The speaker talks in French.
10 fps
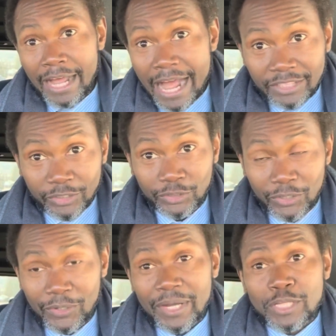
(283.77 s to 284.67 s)

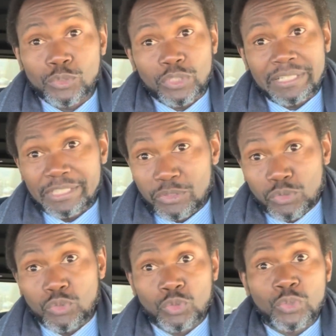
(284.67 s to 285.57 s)
Entre-temps, tu,
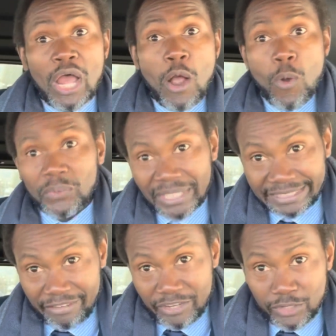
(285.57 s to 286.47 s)
es en
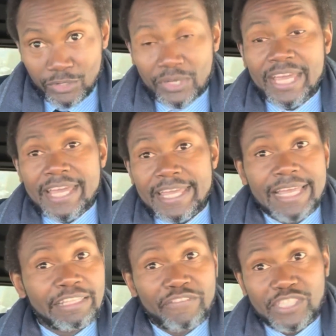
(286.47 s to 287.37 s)
contact avec eux. Il y a
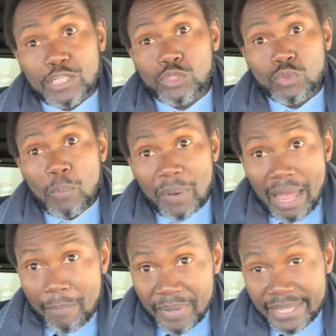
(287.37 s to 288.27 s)
des VTC qui sont prêts
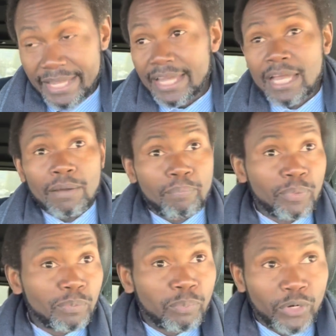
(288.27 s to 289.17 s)
à payer
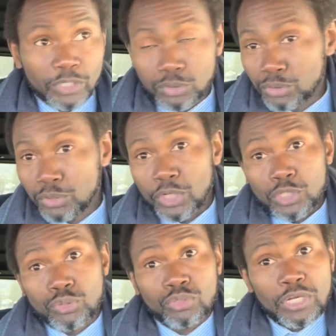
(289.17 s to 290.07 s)
pour, que tu,
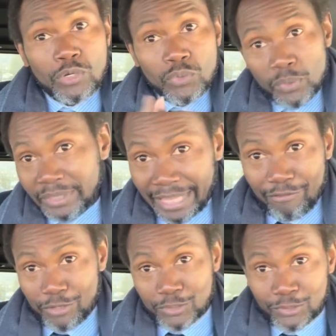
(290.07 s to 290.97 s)
les loues ta
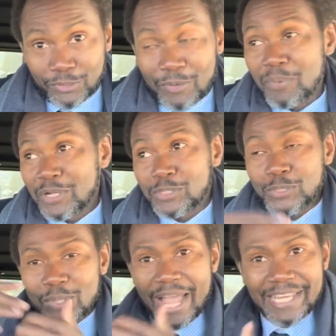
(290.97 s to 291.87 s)
voiture, pour que
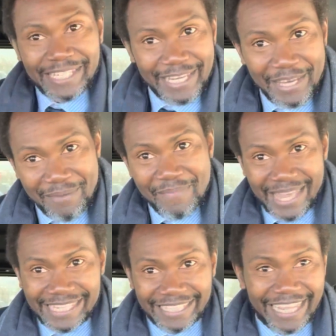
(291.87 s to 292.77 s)
tu ailles chez
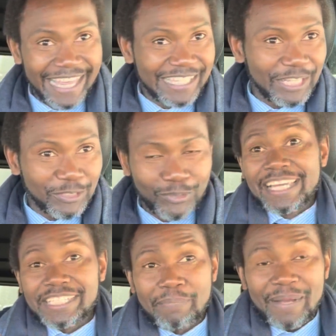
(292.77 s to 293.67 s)
Mercedes, que tu ailles,
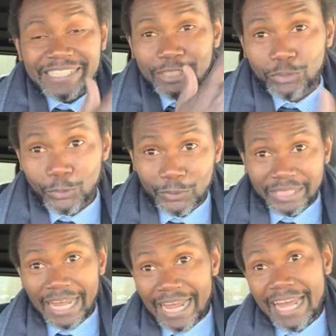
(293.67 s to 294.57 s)
je sais pas, chez
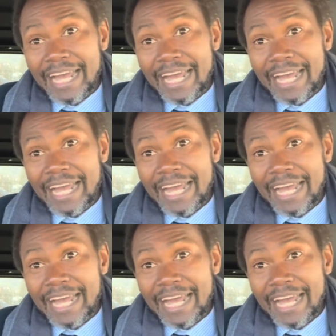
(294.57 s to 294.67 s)
Toyota,